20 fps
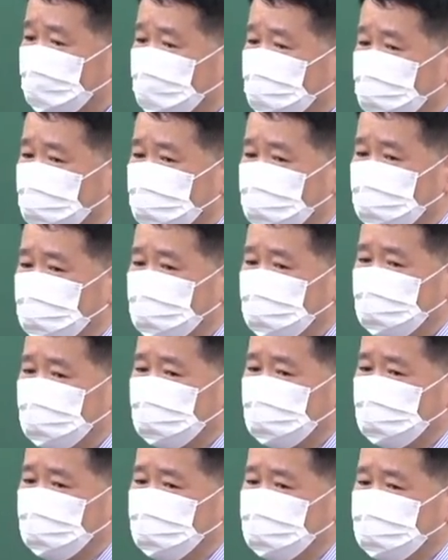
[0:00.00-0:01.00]

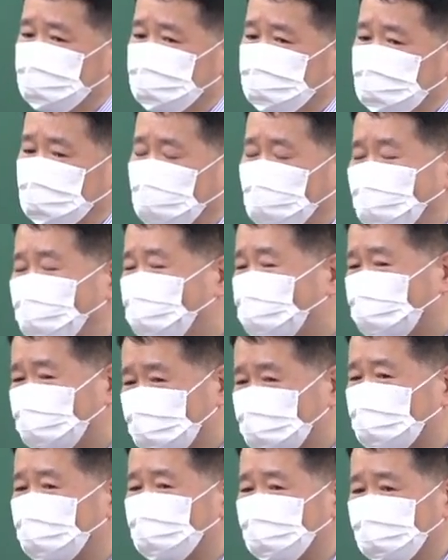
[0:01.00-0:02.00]
어,
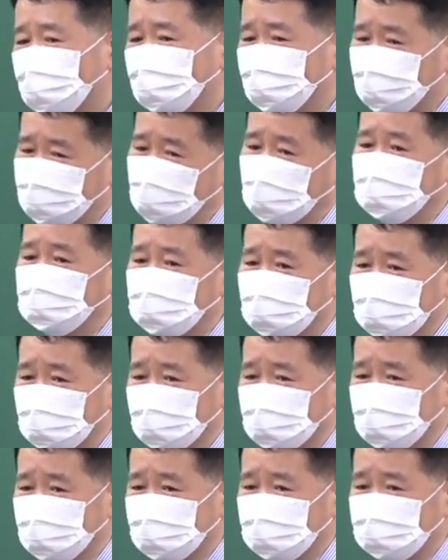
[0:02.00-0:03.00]
계약이라고 해도
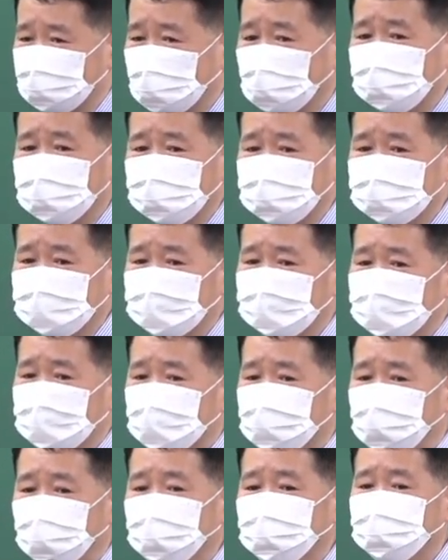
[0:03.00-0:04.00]
괜찮아요. 간
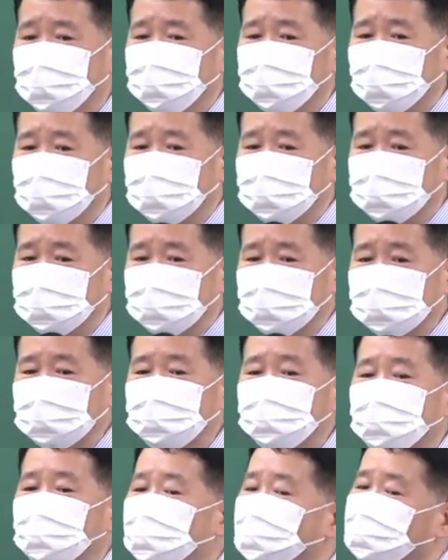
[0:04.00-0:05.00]
법률행위
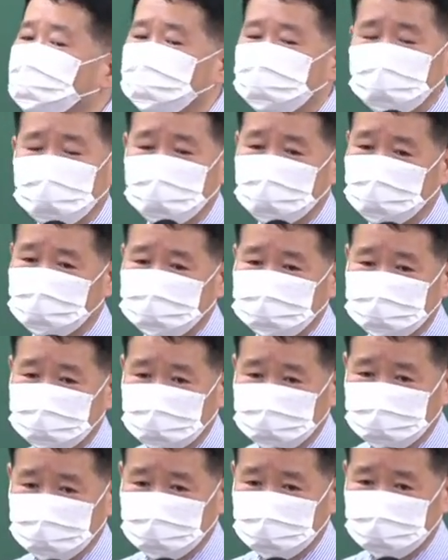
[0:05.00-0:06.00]
니꼬르 계약은
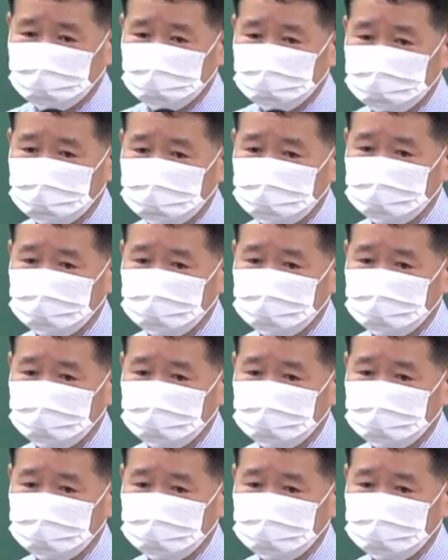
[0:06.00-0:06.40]
아니에요.